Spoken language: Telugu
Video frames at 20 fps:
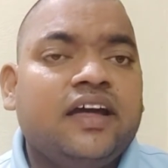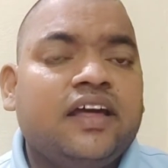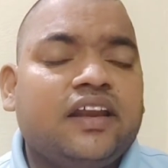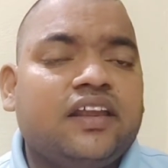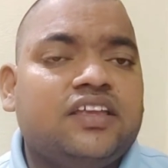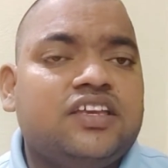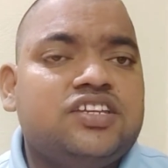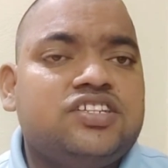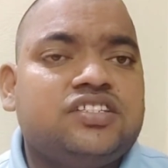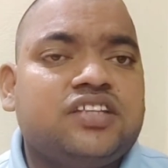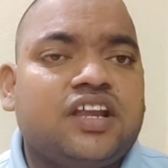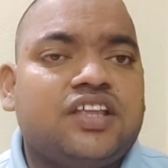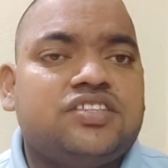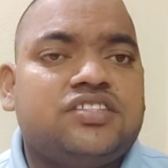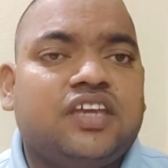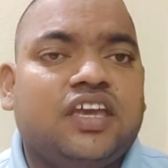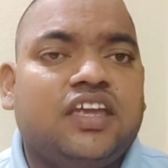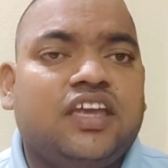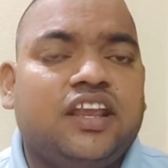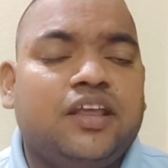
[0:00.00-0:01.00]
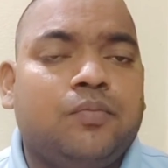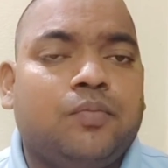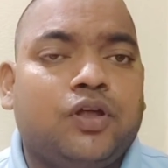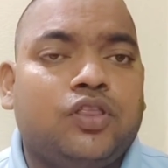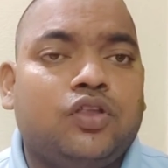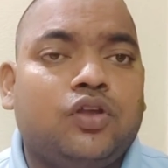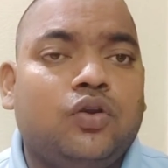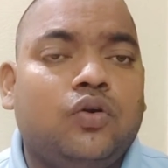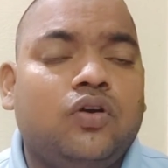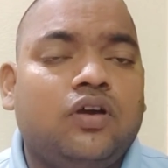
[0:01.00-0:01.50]
రిజిస్టర్ చేయని
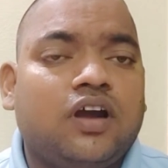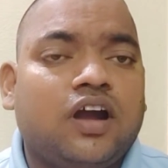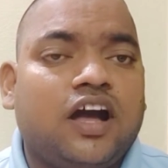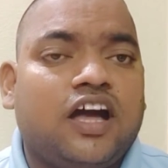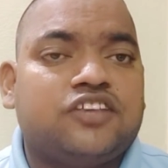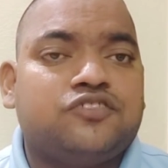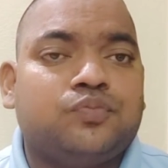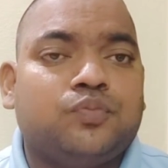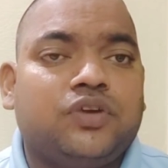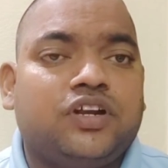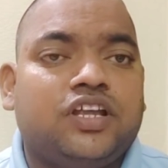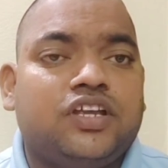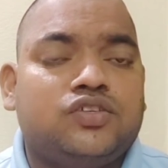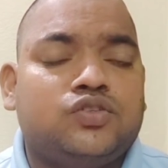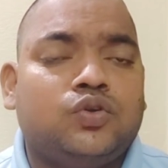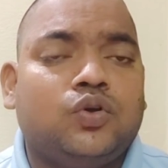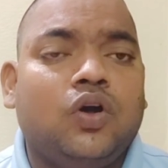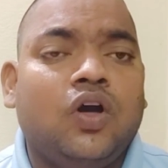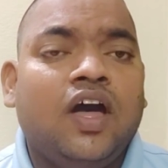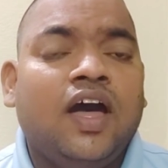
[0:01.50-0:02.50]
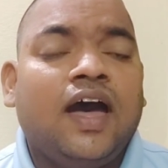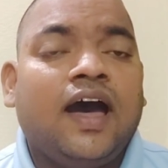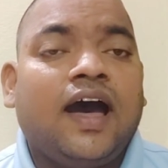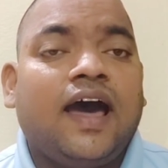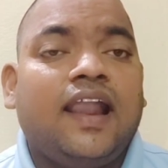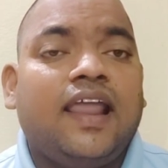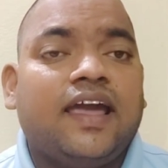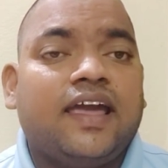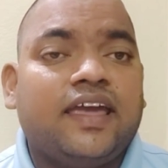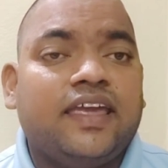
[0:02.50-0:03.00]
మందులు కాస్మెటిక్స్
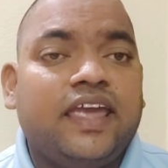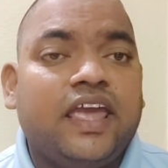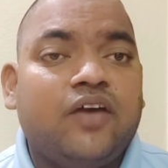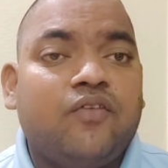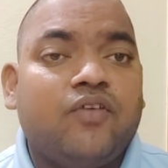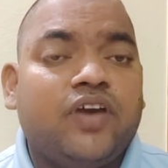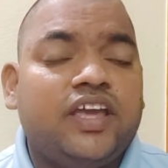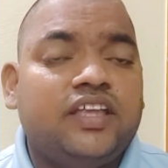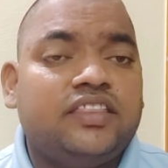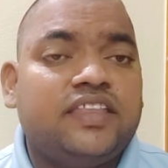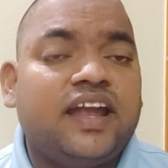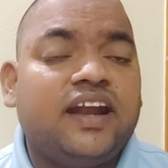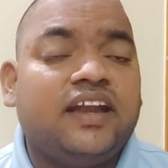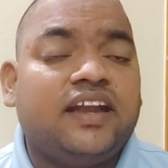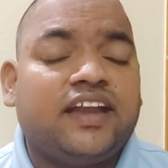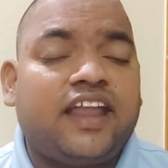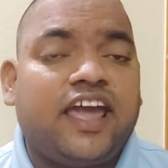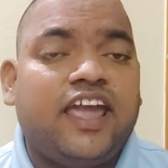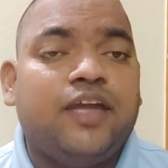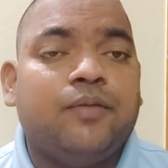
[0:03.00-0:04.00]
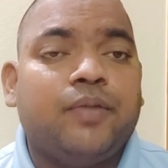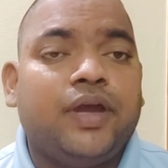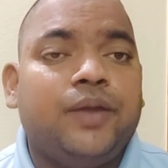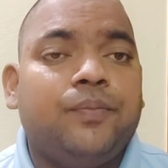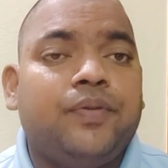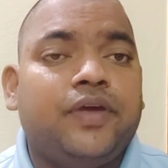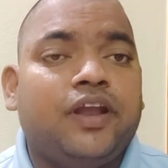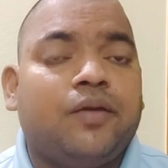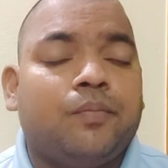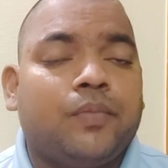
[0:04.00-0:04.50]
అలాగే ఏవైతే టైం
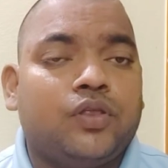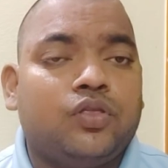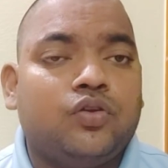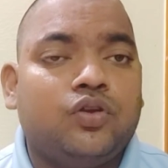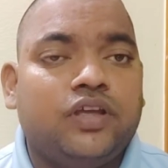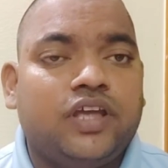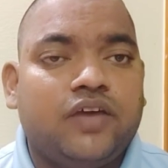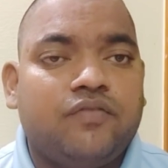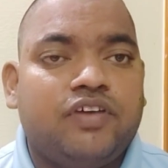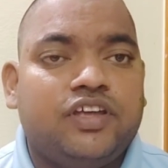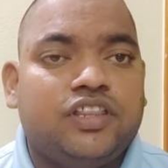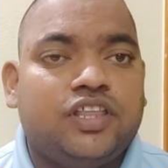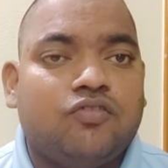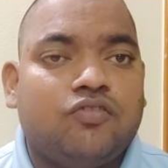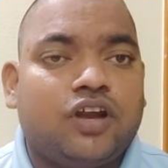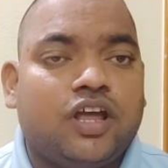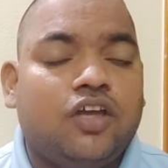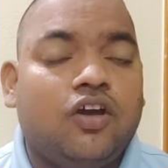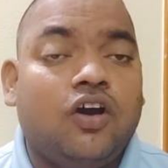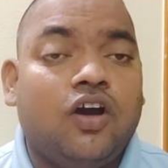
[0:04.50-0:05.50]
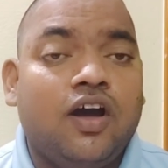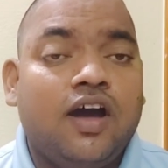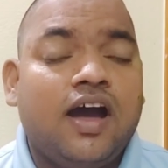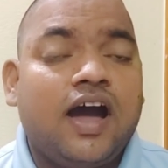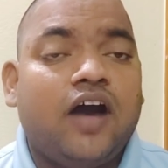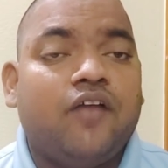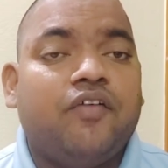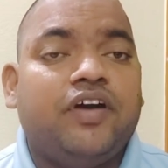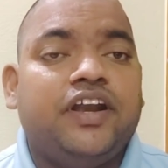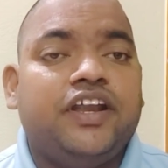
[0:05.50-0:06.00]
అయిపోయిన మందులు ఏవైతే ఉన్నాయో
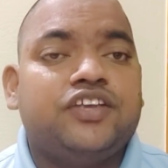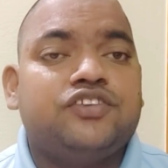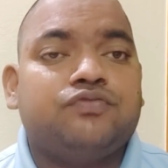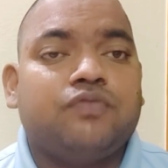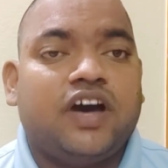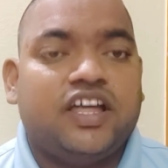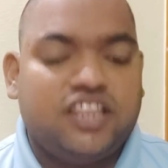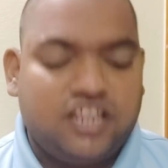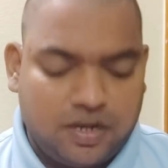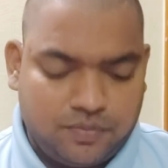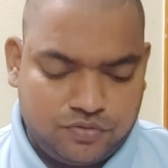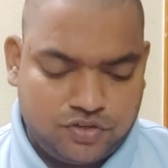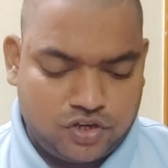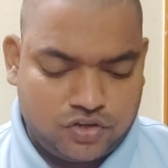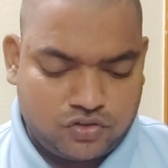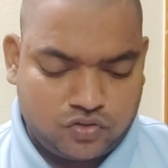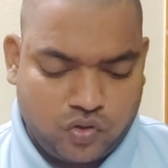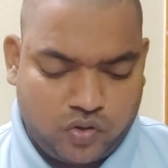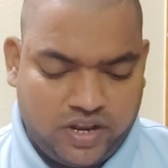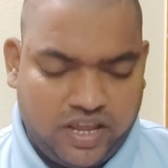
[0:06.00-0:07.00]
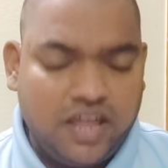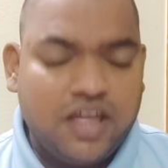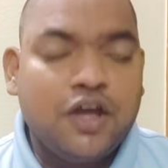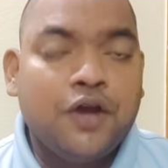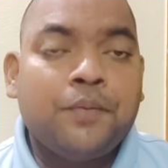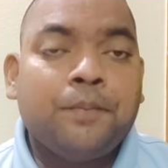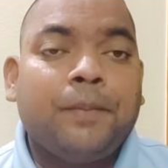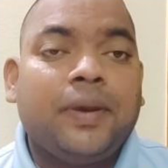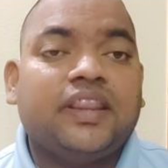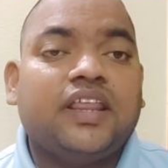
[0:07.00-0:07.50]
అవన్నీ స్వాధీనం చేసుకొని
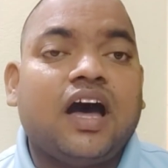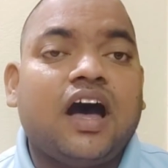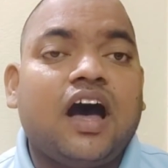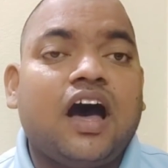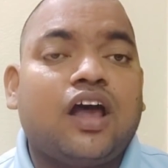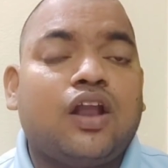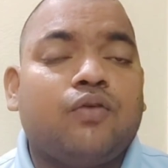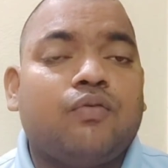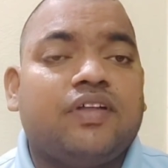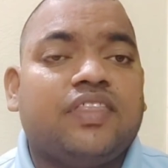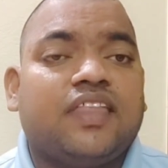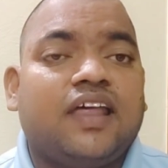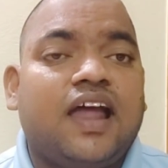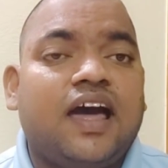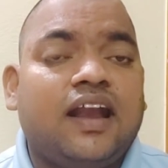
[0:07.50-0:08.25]
పదహారు వందల